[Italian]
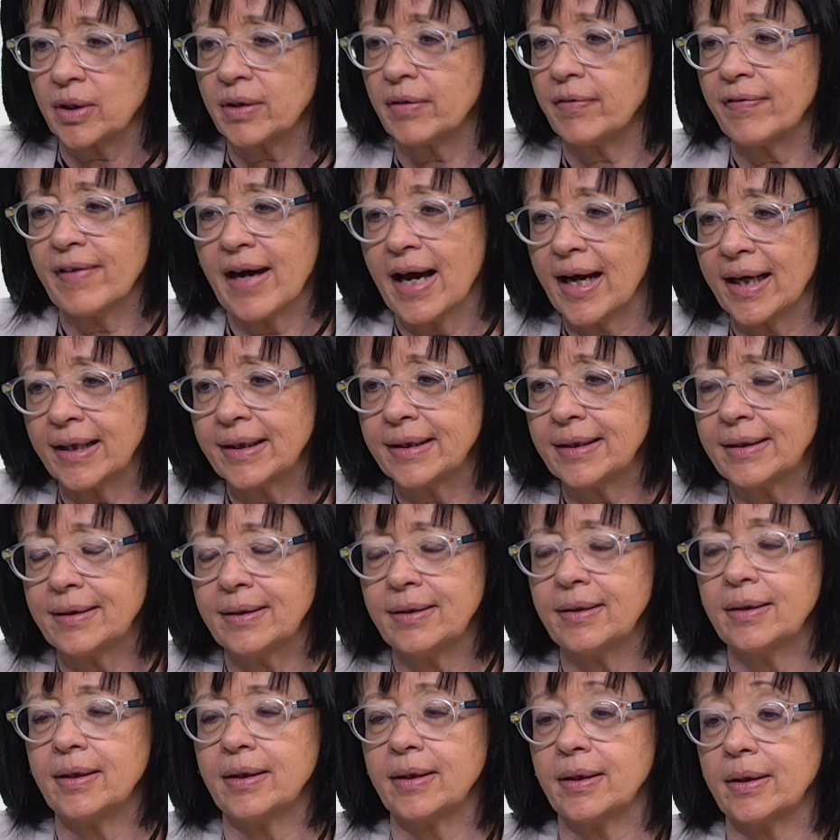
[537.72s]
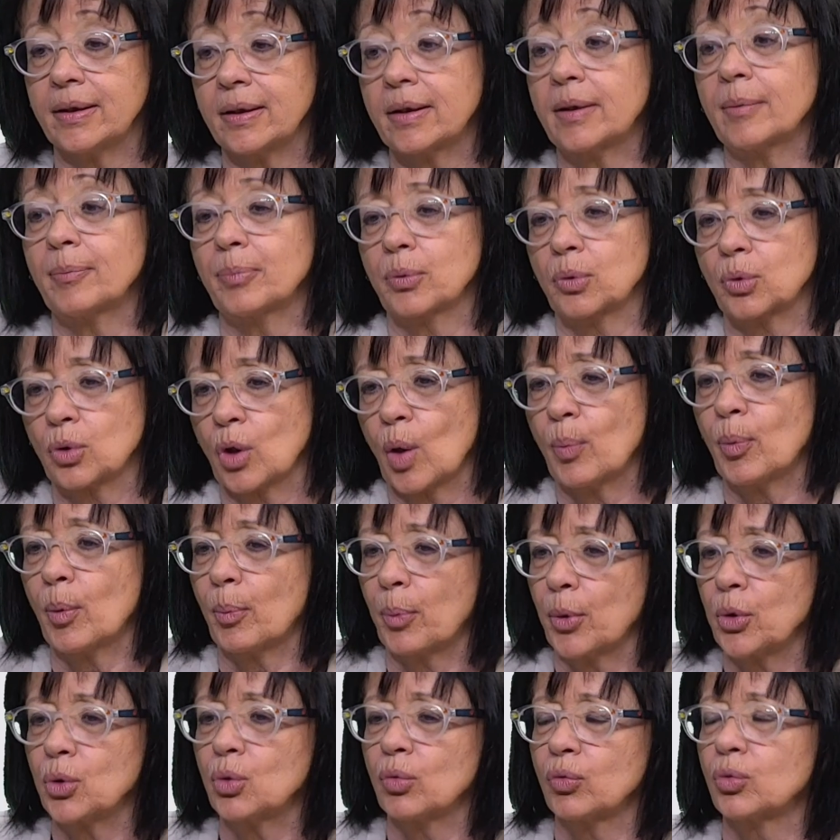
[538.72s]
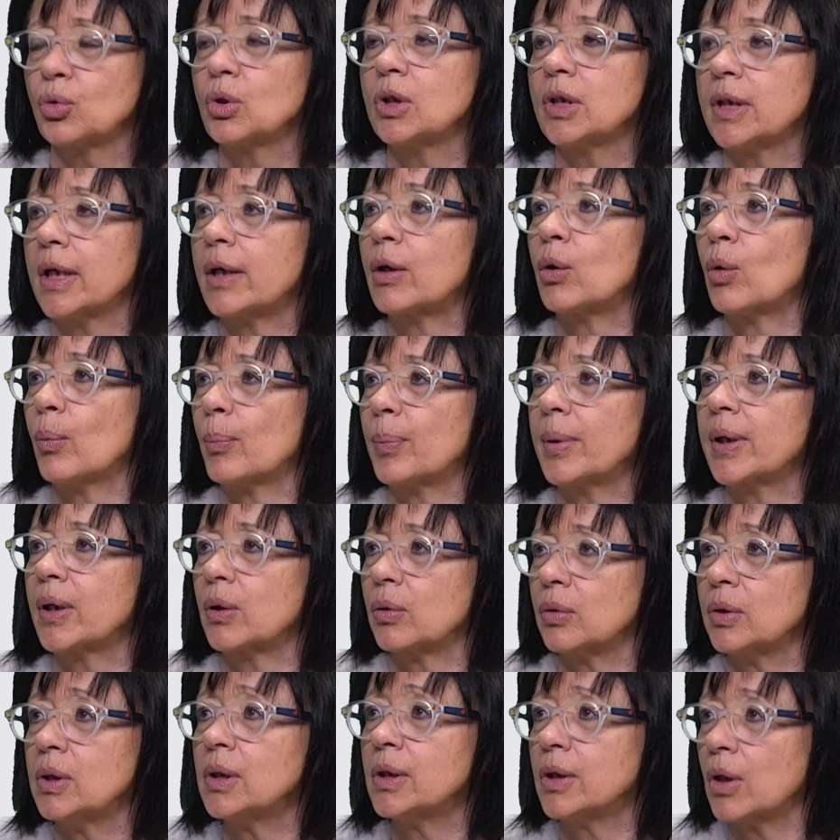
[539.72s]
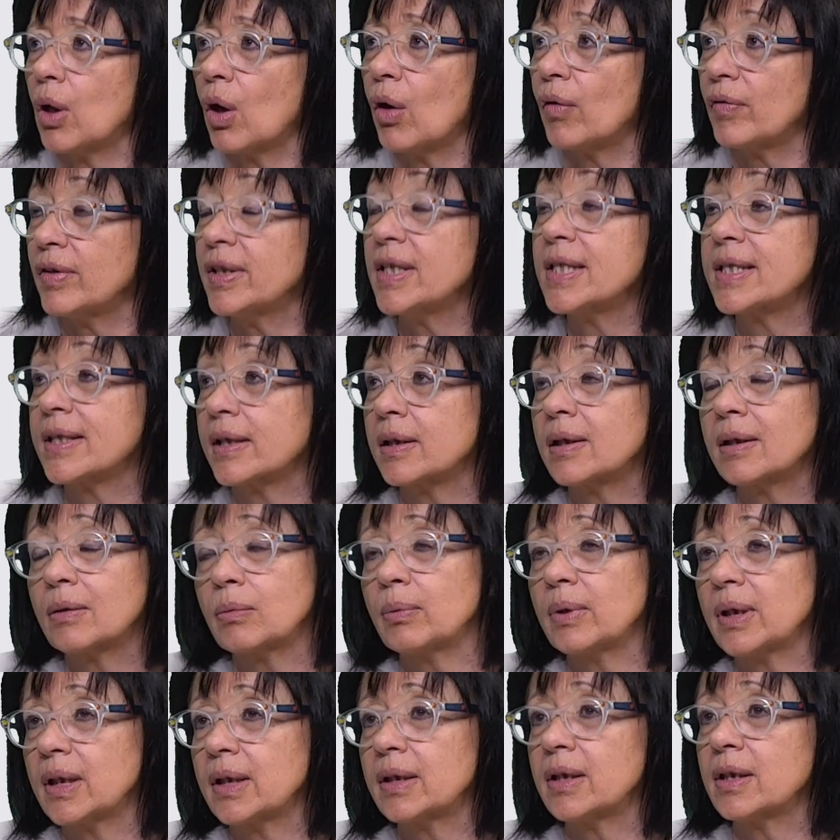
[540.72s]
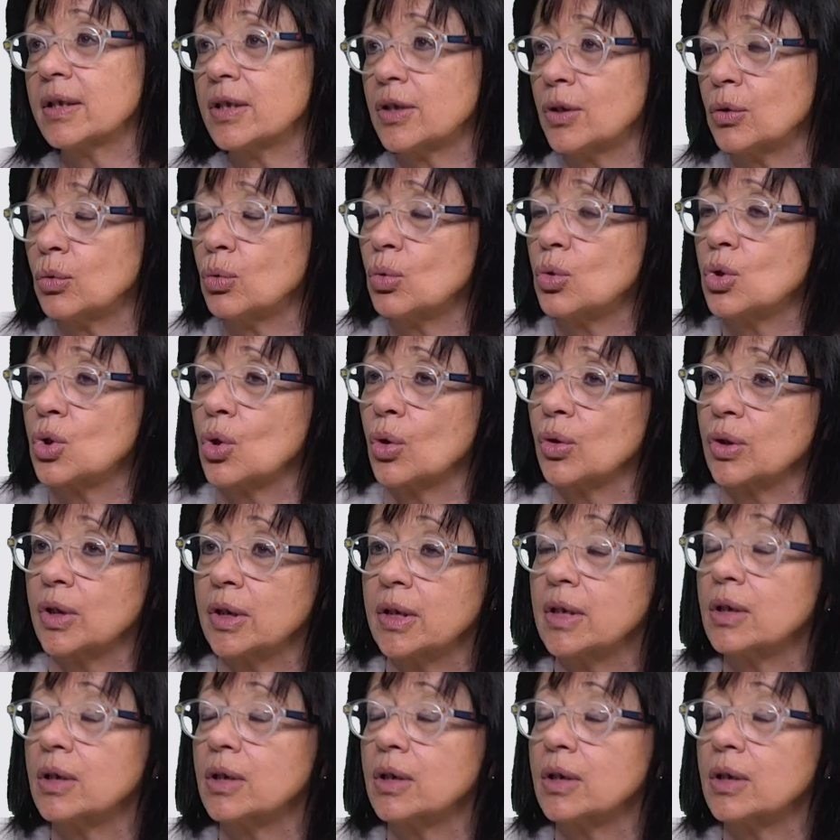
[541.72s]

avanti e che purtroppo poi ho dovuto interrompere con il Covid è stata quella dell'istituzione del